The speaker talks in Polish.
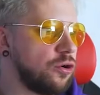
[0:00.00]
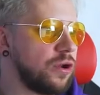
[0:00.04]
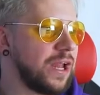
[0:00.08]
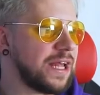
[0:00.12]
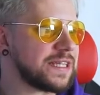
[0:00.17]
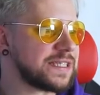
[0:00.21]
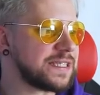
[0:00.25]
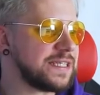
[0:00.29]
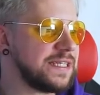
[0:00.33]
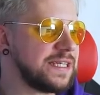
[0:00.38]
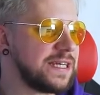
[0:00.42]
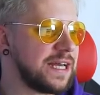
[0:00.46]

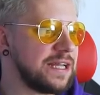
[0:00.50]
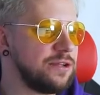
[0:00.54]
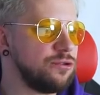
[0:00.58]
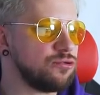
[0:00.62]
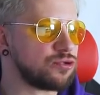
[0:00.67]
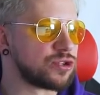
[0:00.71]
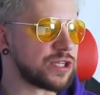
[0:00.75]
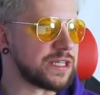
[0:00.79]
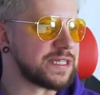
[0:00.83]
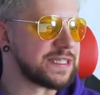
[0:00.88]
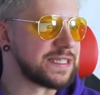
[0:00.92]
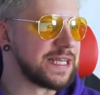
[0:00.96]
Golasy i
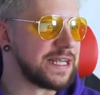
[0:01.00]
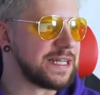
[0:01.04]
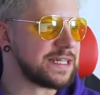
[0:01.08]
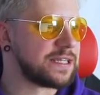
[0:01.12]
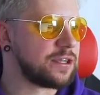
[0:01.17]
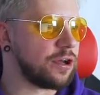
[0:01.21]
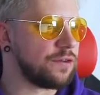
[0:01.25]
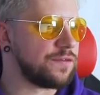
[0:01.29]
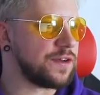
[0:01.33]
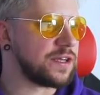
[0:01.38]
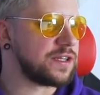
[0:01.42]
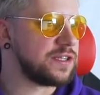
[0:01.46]
geniusze,
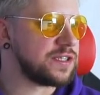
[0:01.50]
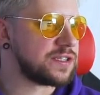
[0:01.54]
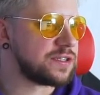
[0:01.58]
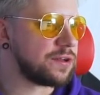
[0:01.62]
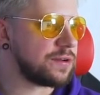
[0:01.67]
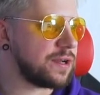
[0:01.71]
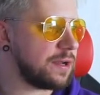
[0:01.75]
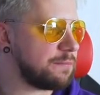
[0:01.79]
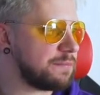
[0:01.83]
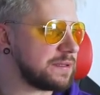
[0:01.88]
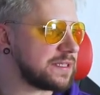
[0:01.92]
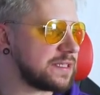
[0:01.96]
Celtowie,
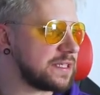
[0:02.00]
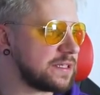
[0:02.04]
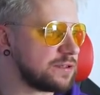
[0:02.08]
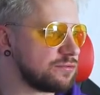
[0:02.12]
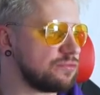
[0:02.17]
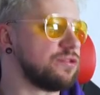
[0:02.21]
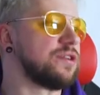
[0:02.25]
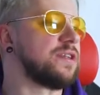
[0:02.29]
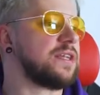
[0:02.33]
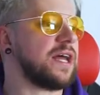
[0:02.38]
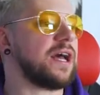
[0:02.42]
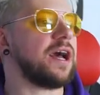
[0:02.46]
historia bez
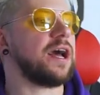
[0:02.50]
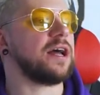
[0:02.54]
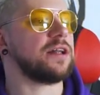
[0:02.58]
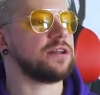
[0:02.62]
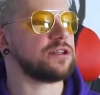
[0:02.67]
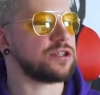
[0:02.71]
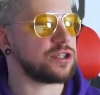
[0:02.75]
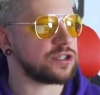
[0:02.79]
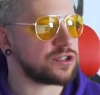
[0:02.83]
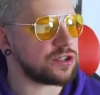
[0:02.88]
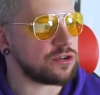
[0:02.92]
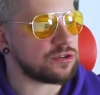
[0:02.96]
cenzury.
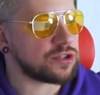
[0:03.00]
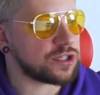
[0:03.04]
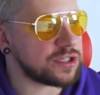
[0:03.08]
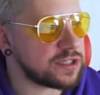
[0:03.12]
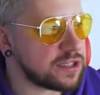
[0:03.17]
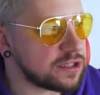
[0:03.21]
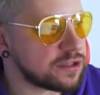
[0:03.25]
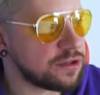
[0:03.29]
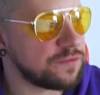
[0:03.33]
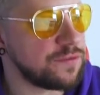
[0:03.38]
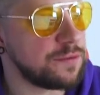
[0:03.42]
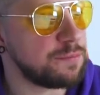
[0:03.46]
Ta, że co, że
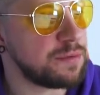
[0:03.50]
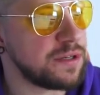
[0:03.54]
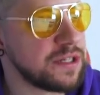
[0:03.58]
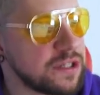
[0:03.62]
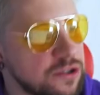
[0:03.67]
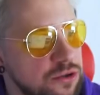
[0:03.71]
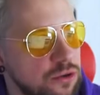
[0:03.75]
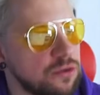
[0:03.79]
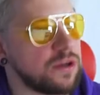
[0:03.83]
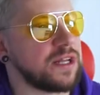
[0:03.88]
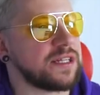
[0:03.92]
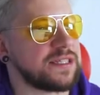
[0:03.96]
Celtowie
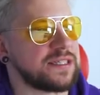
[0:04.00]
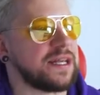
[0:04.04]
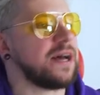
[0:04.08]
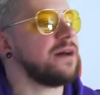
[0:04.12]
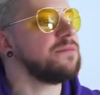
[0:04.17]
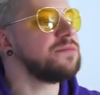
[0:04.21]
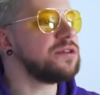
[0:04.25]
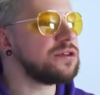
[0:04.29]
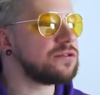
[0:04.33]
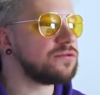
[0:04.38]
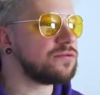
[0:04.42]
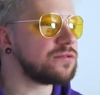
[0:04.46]
byli
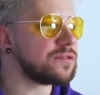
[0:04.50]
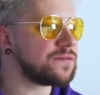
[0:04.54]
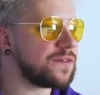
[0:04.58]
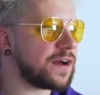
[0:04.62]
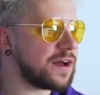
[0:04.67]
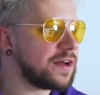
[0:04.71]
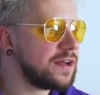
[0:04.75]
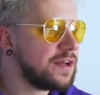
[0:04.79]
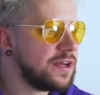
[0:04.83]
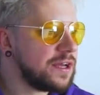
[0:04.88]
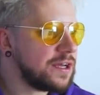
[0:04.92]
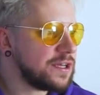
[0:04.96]
golasami,
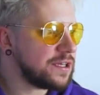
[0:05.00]
kurwa?